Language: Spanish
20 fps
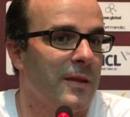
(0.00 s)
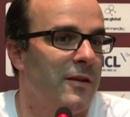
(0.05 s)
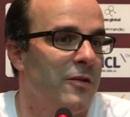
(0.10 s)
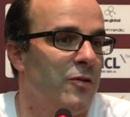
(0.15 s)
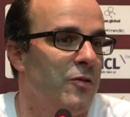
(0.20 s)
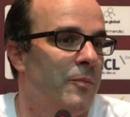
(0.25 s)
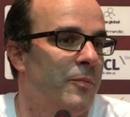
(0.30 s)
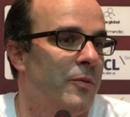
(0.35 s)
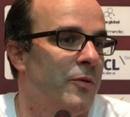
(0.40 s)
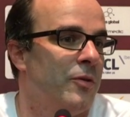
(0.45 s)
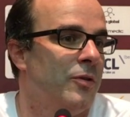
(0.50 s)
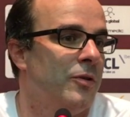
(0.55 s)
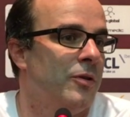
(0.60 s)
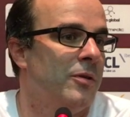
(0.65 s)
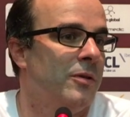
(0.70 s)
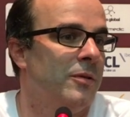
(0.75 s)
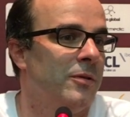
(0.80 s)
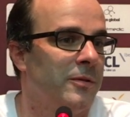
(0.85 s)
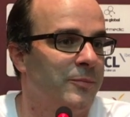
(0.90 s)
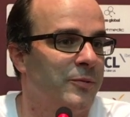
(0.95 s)
y un
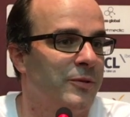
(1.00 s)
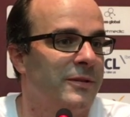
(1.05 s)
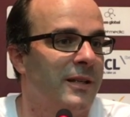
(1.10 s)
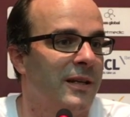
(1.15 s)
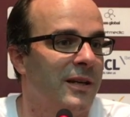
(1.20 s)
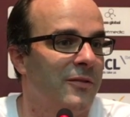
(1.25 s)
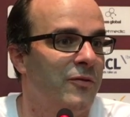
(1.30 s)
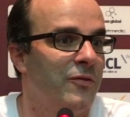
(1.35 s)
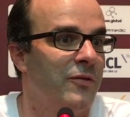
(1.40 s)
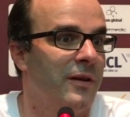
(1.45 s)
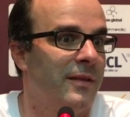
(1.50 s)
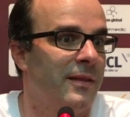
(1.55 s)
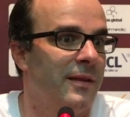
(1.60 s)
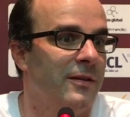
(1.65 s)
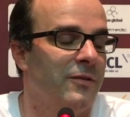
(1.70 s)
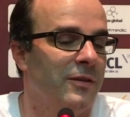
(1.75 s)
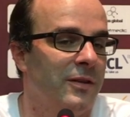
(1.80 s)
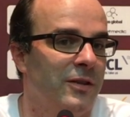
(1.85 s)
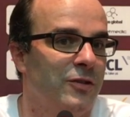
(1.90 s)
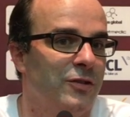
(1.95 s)
poco pues te refuerza en
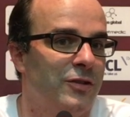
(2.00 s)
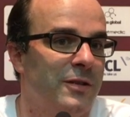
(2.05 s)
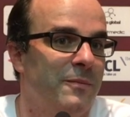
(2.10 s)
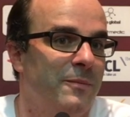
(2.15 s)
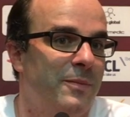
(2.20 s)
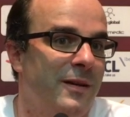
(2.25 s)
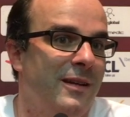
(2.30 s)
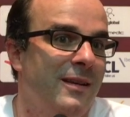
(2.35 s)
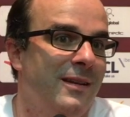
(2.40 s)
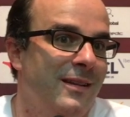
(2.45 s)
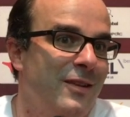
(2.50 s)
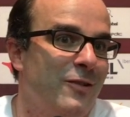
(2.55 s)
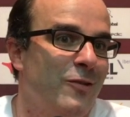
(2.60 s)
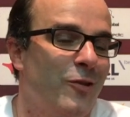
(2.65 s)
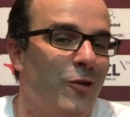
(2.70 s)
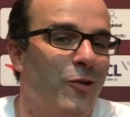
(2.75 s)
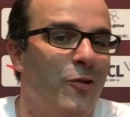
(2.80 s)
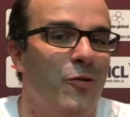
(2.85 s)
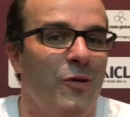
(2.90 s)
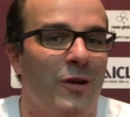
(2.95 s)
lo que yo siempre digo a
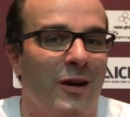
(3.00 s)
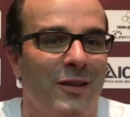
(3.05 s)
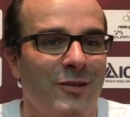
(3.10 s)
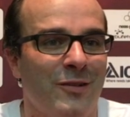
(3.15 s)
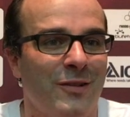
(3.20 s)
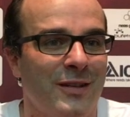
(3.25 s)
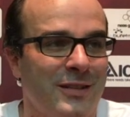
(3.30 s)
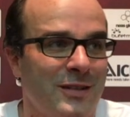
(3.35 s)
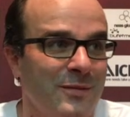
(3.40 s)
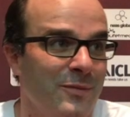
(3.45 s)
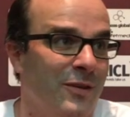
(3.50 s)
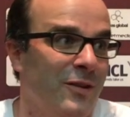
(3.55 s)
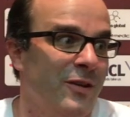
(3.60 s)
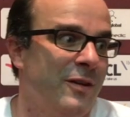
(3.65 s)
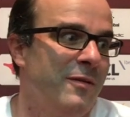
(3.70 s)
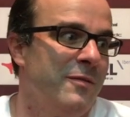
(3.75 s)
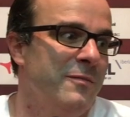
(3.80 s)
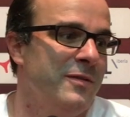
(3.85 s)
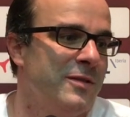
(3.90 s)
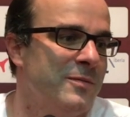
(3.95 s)
los jugadores y me digo
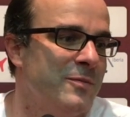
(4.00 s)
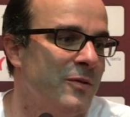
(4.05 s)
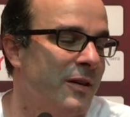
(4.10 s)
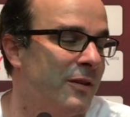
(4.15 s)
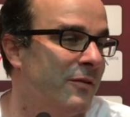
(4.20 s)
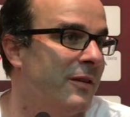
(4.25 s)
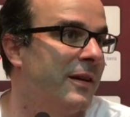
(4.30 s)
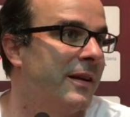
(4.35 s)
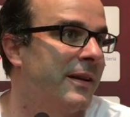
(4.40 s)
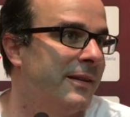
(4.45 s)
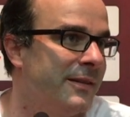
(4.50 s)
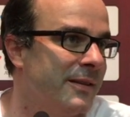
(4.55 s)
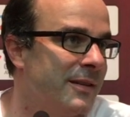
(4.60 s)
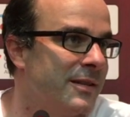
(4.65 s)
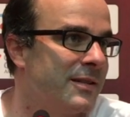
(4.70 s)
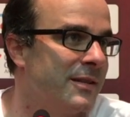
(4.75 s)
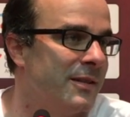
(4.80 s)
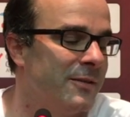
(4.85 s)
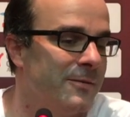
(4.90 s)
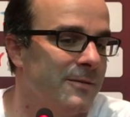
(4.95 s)
a mí mismo que no hay que
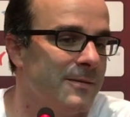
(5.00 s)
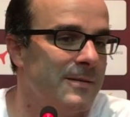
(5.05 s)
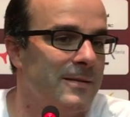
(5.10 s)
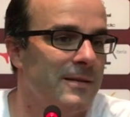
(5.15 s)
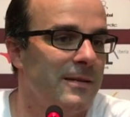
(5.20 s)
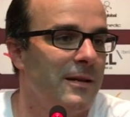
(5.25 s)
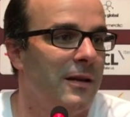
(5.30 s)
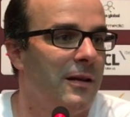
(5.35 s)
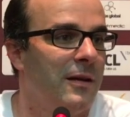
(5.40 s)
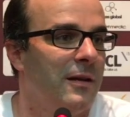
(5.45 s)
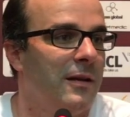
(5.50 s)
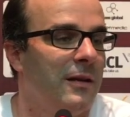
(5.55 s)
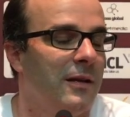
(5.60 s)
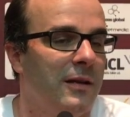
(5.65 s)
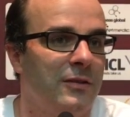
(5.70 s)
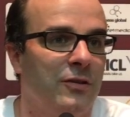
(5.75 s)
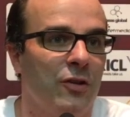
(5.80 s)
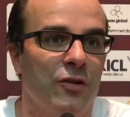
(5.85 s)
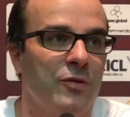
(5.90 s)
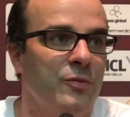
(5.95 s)
rendirse, ¿no?
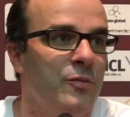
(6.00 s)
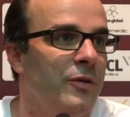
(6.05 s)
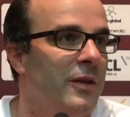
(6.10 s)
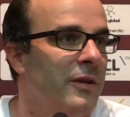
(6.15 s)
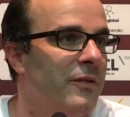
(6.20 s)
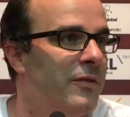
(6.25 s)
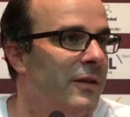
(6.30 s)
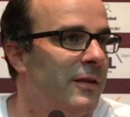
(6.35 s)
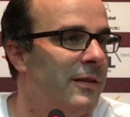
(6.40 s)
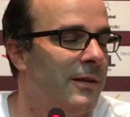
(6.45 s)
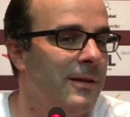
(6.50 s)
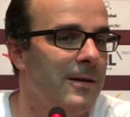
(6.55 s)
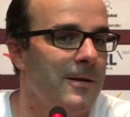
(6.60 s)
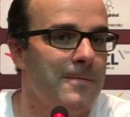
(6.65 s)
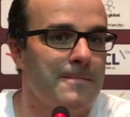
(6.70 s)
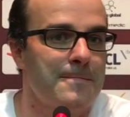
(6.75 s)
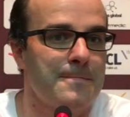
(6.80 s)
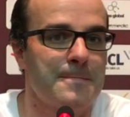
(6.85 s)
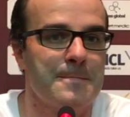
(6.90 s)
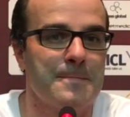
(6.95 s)
Todo es muy difícil,
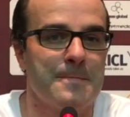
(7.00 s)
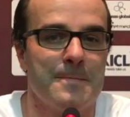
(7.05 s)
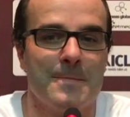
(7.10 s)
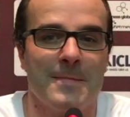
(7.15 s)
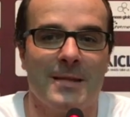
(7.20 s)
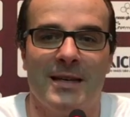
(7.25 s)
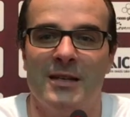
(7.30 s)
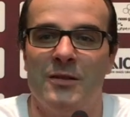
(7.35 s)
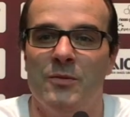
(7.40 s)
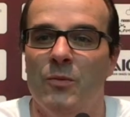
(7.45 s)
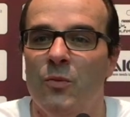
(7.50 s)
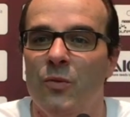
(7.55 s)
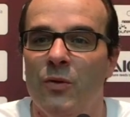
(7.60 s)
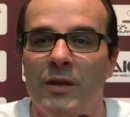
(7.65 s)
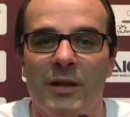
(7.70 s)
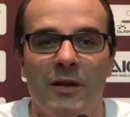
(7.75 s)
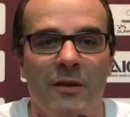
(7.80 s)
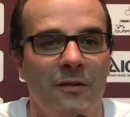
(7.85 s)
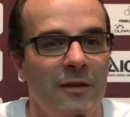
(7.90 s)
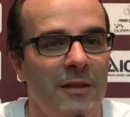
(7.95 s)
es muy
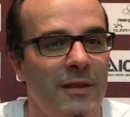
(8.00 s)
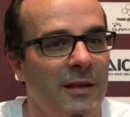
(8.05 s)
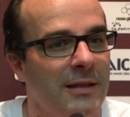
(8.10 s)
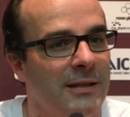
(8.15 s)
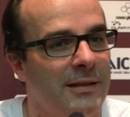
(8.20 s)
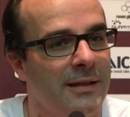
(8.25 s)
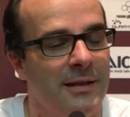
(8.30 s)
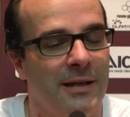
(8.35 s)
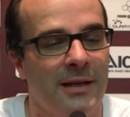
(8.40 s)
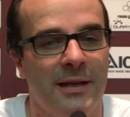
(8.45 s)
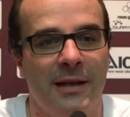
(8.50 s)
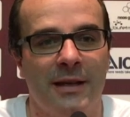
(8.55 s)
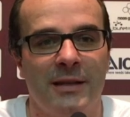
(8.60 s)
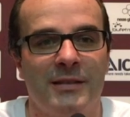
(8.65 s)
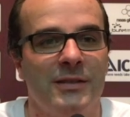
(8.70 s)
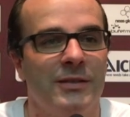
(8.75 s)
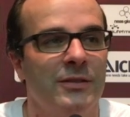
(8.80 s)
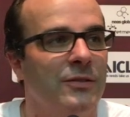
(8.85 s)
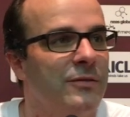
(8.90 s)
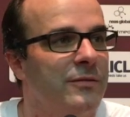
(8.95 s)
difícil tener
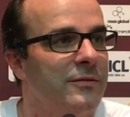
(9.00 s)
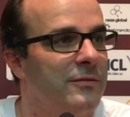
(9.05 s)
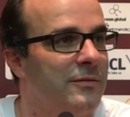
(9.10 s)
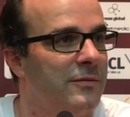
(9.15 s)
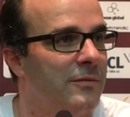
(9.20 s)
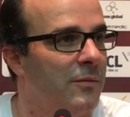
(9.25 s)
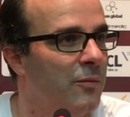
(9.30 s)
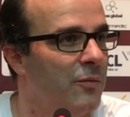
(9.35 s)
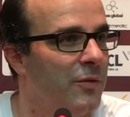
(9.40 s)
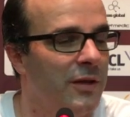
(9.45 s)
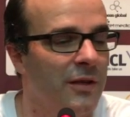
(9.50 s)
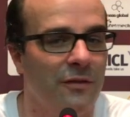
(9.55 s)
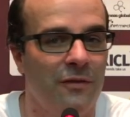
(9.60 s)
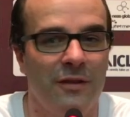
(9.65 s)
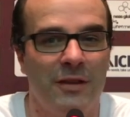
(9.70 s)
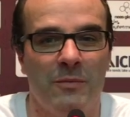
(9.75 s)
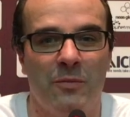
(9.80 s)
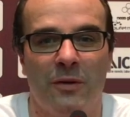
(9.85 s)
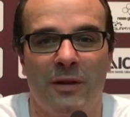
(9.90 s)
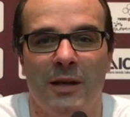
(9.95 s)
éxito, muy
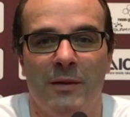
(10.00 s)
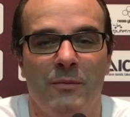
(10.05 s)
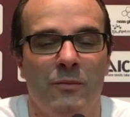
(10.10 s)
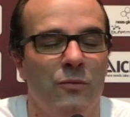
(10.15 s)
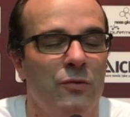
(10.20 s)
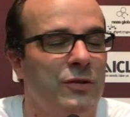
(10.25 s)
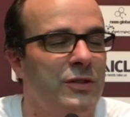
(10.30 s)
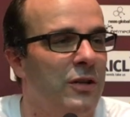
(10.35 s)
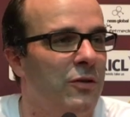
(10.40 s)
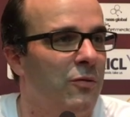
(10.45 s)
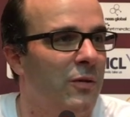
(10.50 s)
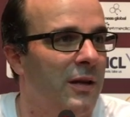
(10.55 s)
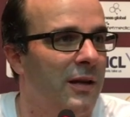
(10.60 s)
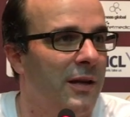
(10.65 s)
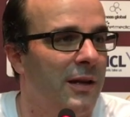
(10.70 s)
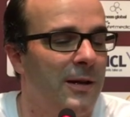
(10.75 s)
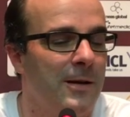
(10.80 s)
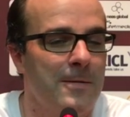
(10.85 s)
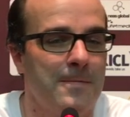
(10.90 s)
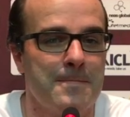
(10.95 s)
difícil porque hay mucha
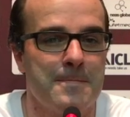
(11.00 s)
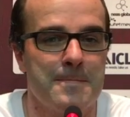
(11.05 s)
igualdad,